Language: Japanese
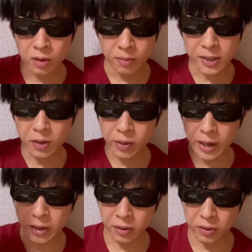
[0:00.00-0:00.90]
皆さんも
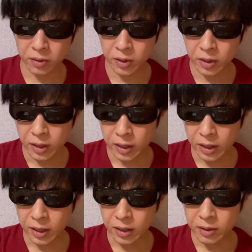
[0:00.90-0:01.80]
金曜、
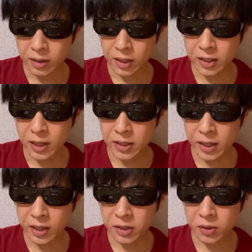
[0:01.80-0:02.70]
えー、西成
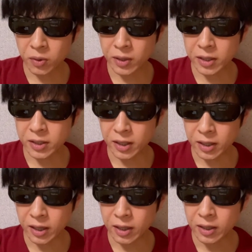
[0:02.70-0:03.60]
生活後たっちゃん
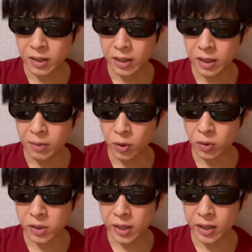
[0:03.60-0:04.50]
が、えー、
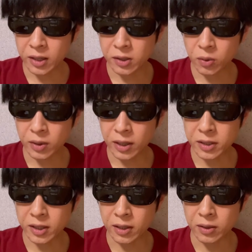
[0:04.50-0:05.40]
元生活後たっ
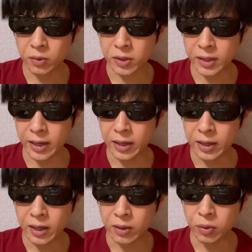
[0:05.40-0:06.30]
ちゃんとして
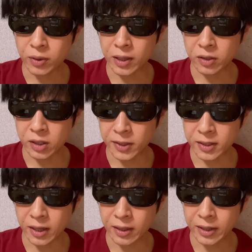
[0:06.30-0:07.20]
あの復活しまし
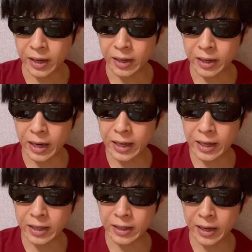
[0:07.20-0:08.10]
た。で、海
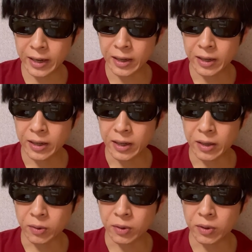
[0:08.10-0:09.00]
外であ
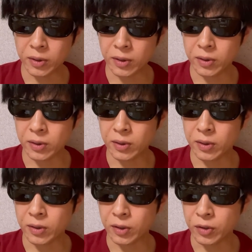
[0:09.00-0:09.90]
の
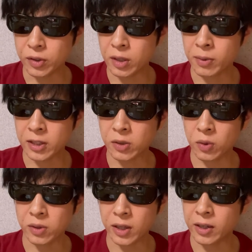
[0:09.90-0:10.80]
YouTube 活
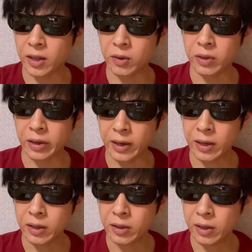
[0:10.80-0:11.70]
動されているんだよね。
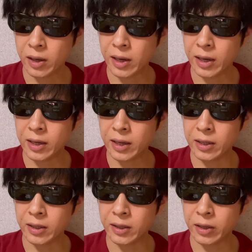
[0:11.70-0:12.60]
で、海
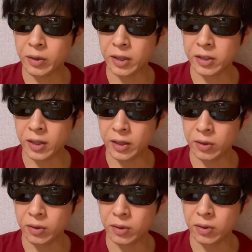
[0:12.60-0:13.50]
外で暮らしてい
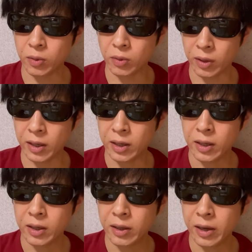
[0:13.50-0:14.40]
るってことで。
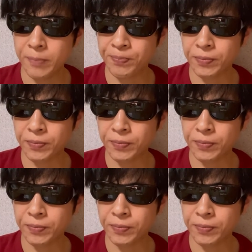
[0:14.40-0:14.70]
で、